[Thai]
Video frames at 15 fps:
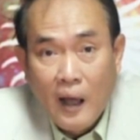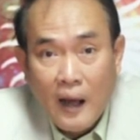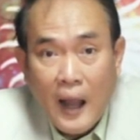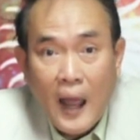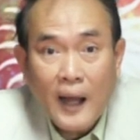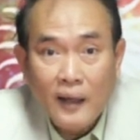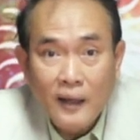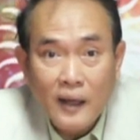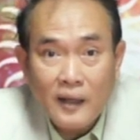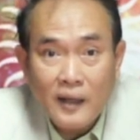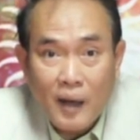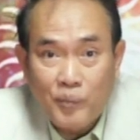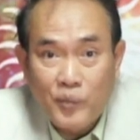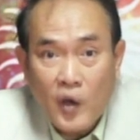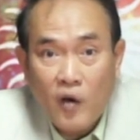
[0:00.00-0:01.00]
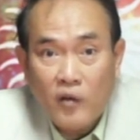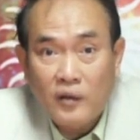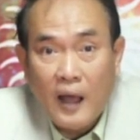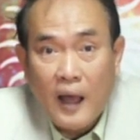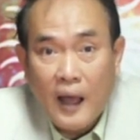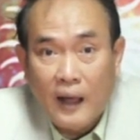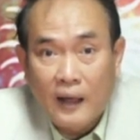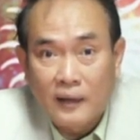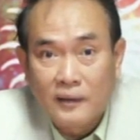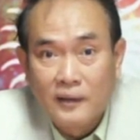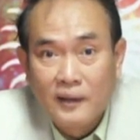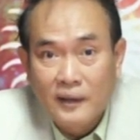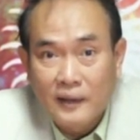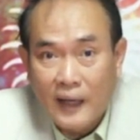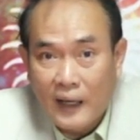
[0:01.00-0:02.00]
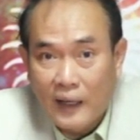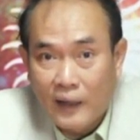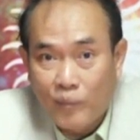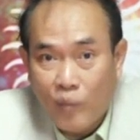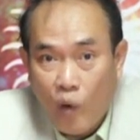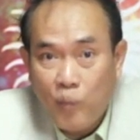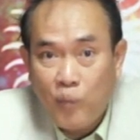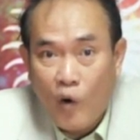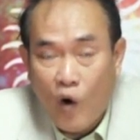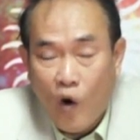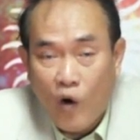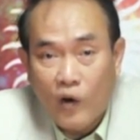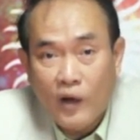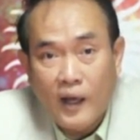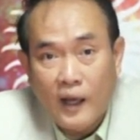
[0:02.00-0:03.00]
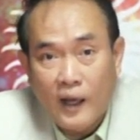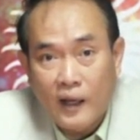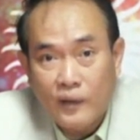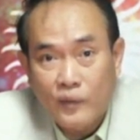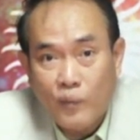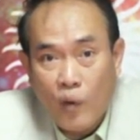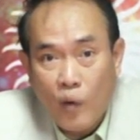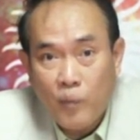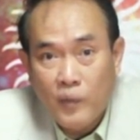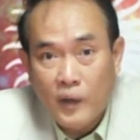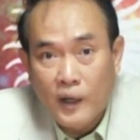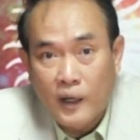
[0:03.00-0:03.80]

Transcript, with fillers: แลกเรือนกับช่องทางในภพของอภพ